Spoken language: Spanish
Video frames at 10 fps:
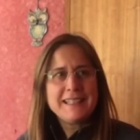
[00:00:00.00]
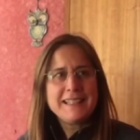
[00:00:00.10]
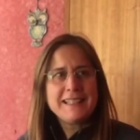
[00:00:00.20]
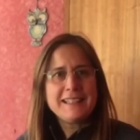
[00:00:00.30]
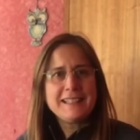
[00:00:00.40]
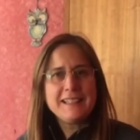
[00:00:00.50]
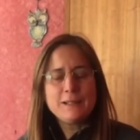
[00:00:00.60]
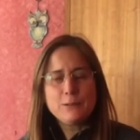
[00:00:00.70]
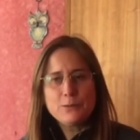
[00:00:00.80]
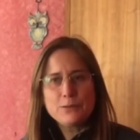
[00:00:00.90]
eh,
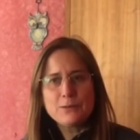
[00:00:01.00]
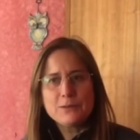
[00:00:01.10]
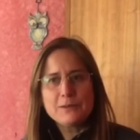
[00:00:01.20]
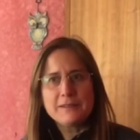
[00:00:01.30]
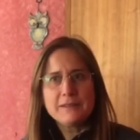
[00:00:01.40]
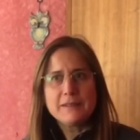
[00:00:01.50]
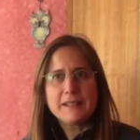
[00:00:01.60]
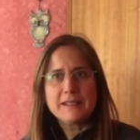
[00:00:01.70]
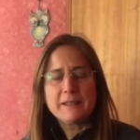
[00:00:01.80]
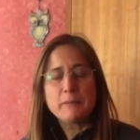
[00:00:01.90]
incluso
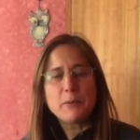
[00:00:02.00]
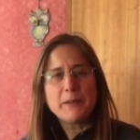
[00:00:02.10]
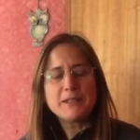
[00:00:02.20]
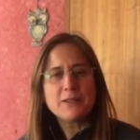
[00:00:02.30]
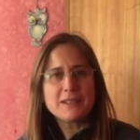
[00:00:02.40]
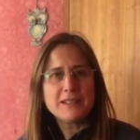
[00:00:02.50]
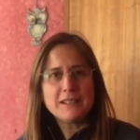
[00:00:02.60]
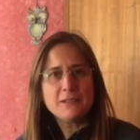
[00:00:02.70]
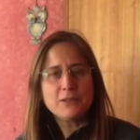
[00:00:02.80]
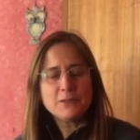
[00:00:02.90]
eh, en momentos
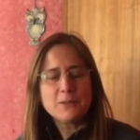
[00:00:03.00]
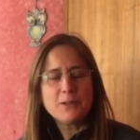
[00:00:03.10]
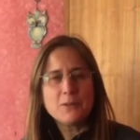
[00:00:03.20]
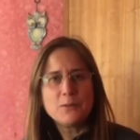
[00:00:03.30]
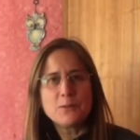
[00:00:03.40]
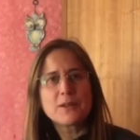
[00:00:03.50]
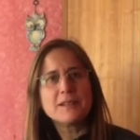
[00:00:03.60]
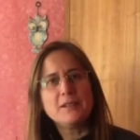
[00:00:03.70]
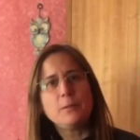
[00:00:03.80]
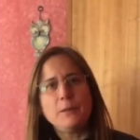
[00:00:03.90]
así lo he tomado como un
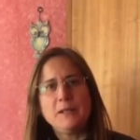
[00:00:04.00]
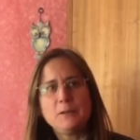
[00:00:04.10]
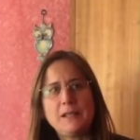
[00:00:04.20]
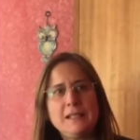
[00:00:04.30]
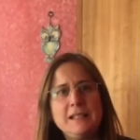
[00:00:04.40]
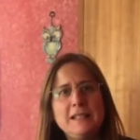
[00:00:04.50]
retiro espiritual.